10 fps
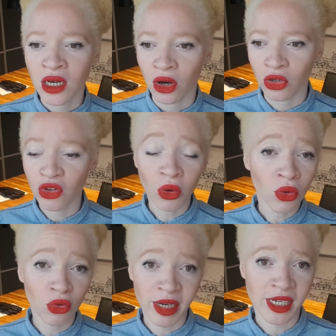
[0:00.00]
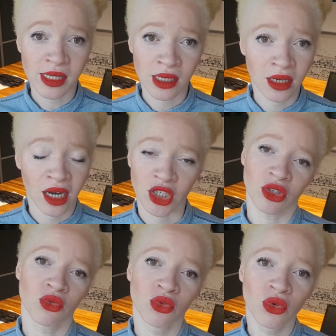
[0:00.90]
dans le magasin à
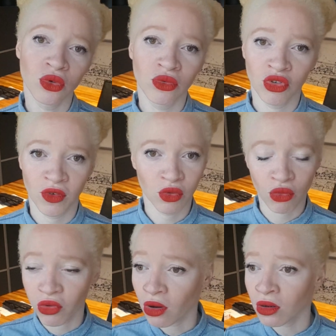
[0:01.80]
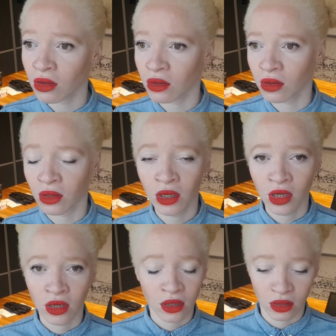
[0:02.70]
Château d'Eau où je vais tout le temps.
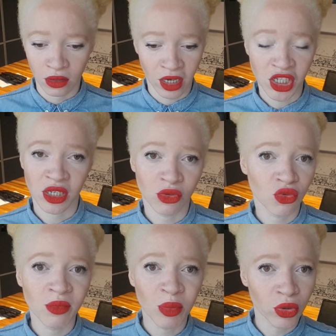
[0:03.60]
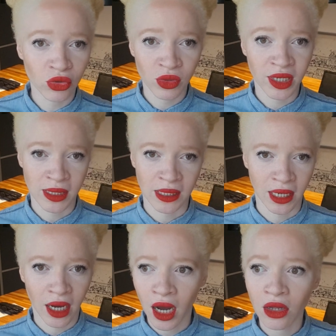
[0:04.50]
acheter tous mes produits, etc.
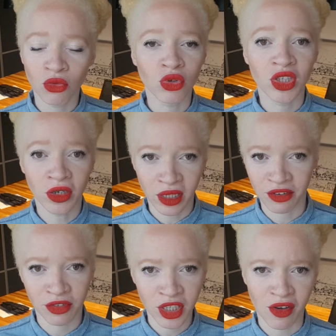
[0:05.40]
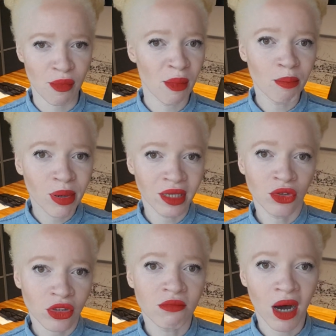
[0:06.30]
Donc il y en avait, il y avait même plein
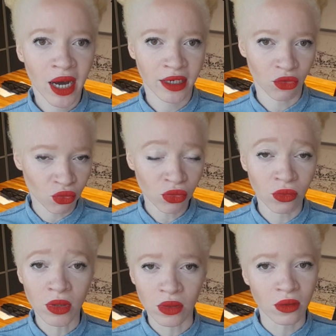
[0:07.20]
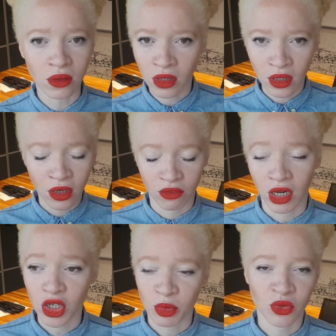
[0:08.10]
d'autres marques et tout. Donc
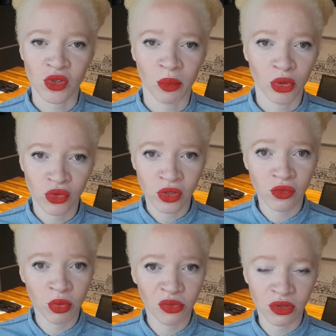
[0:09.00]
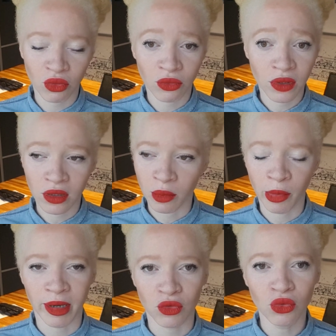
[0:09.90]
voilà, je pense que c'est un produit que vous pouvez trouver un peu
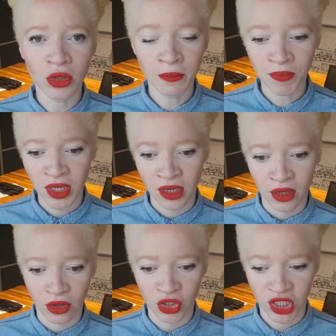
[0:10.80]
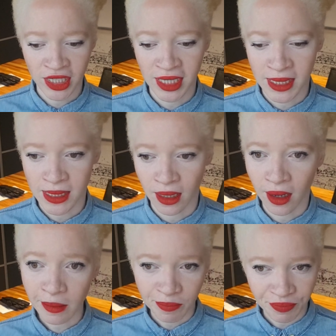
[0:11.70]
partout. J'achète
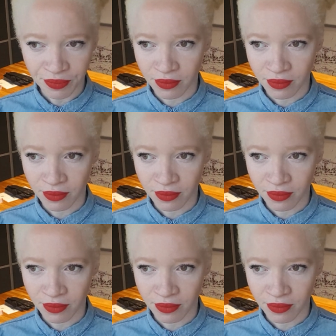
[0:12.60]
ça,